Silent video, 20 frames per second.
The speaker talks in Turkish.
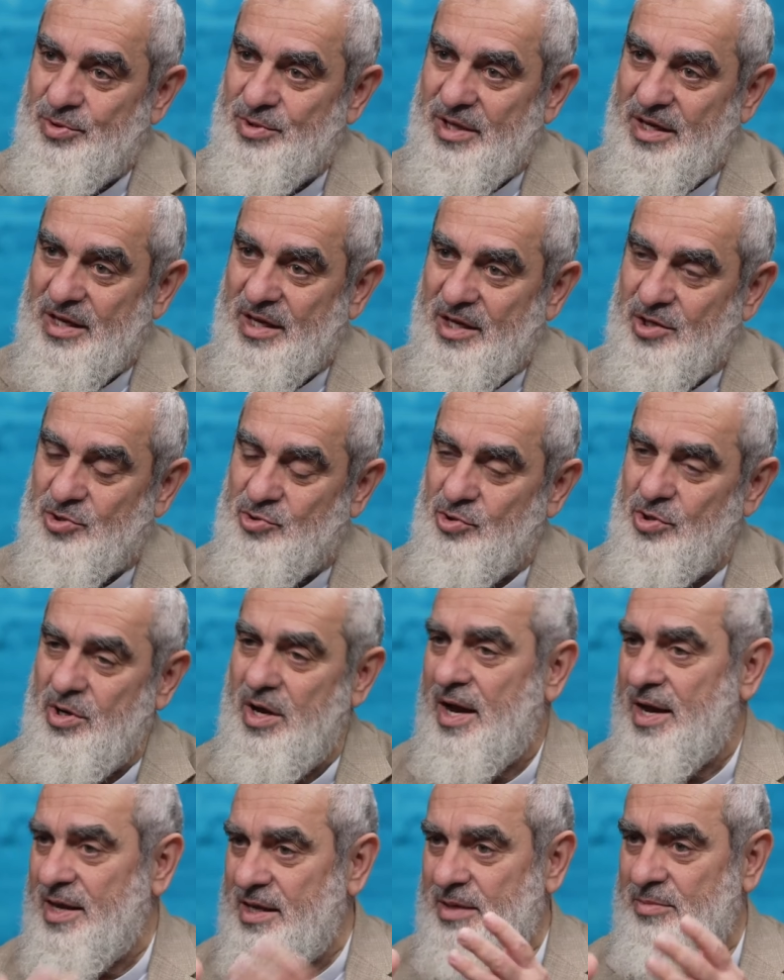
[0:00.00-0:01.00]
e, geçiyor
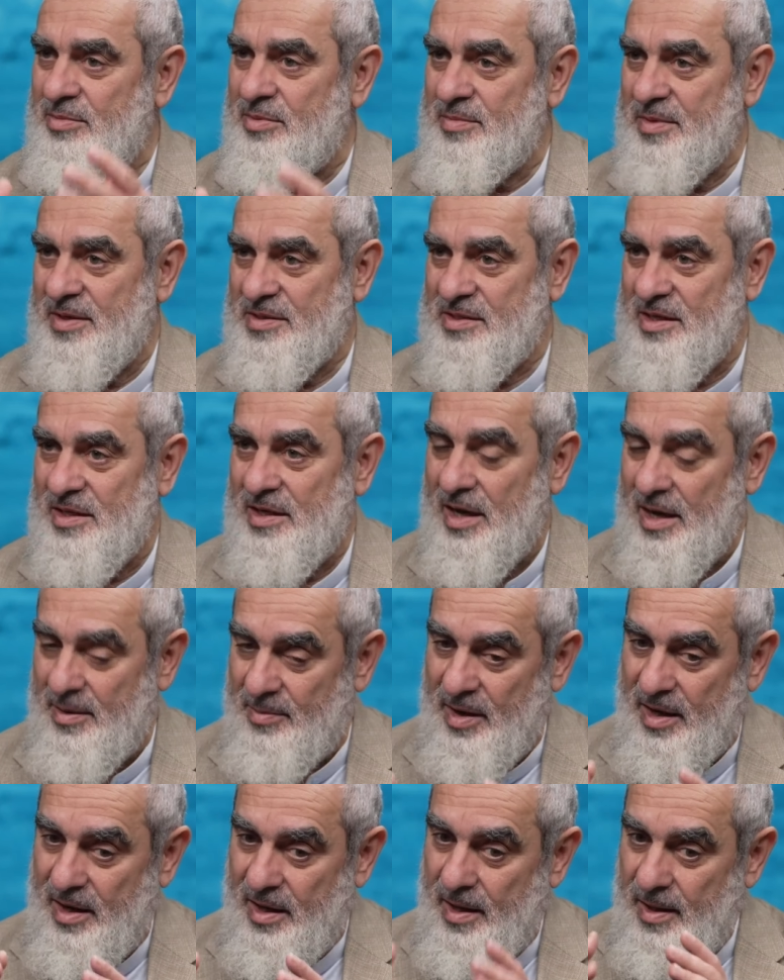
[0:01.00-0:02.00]
ayrı bir mesele
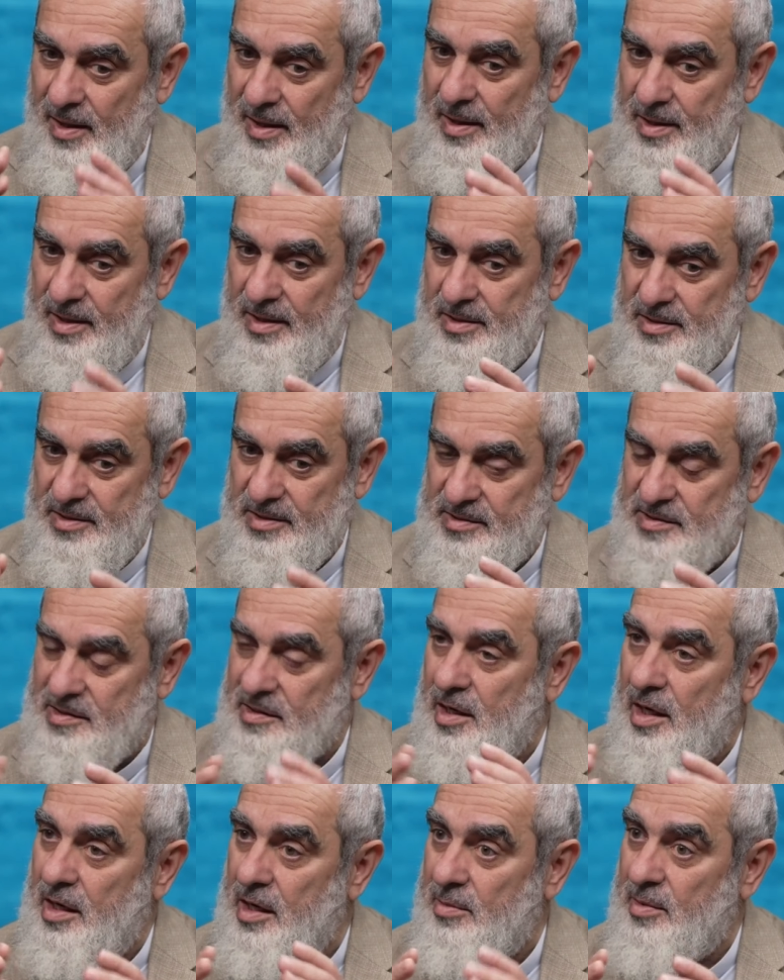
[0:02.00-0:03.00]
ama
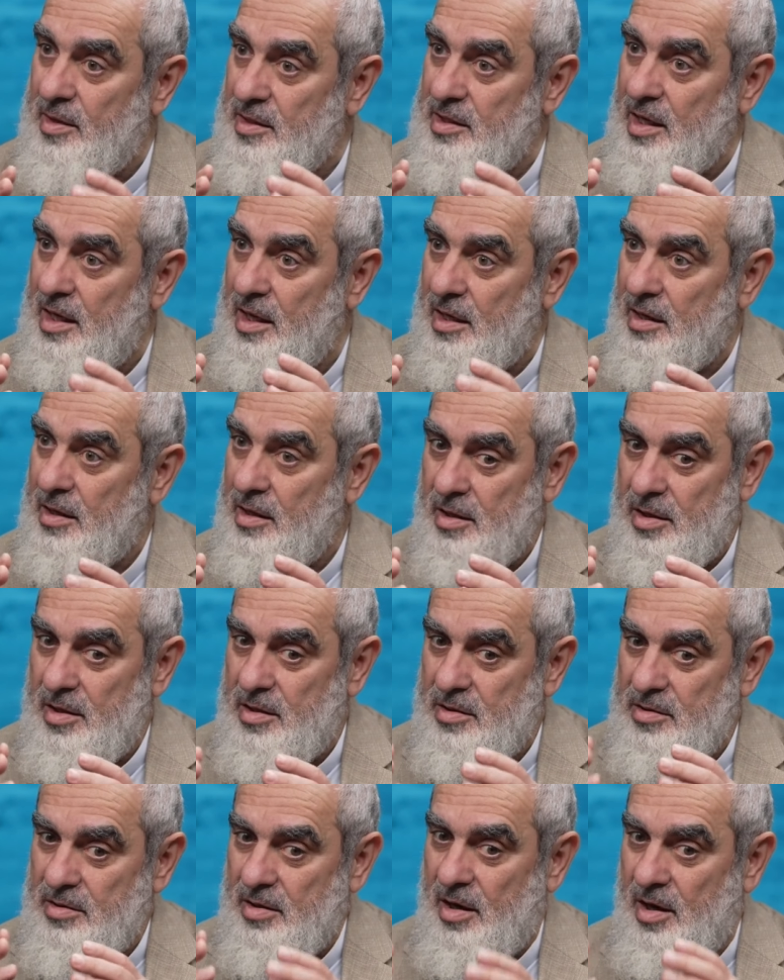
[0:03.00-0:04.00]
sıralamada
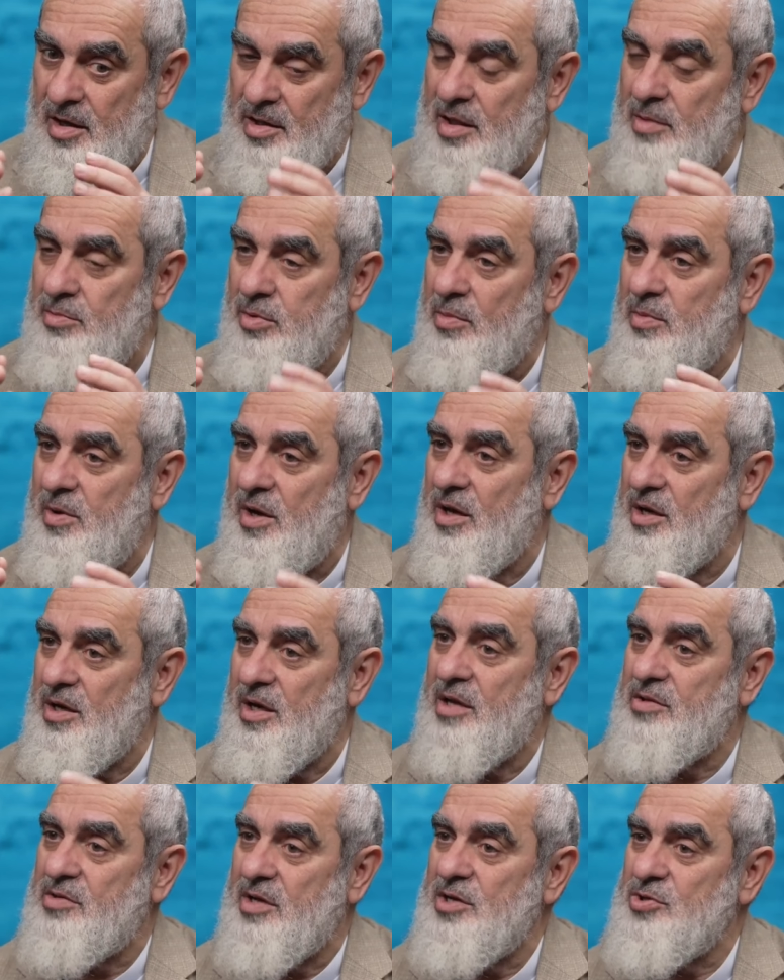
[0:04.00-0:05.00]
ana baba
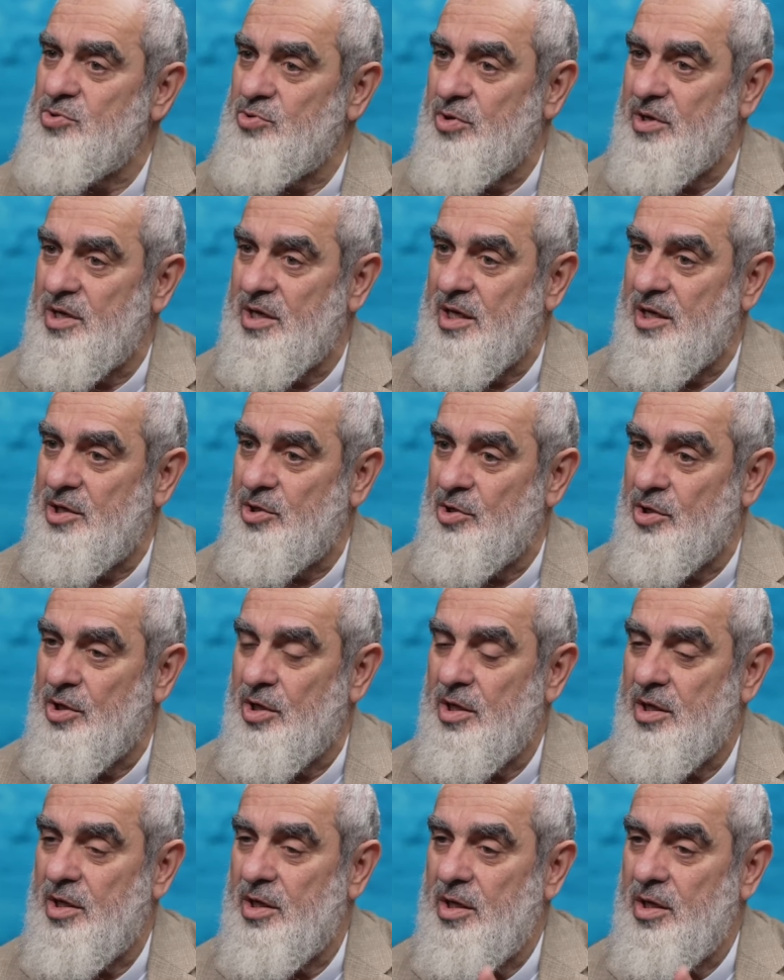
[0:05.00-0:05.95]
Allah'tan sonra geliyor.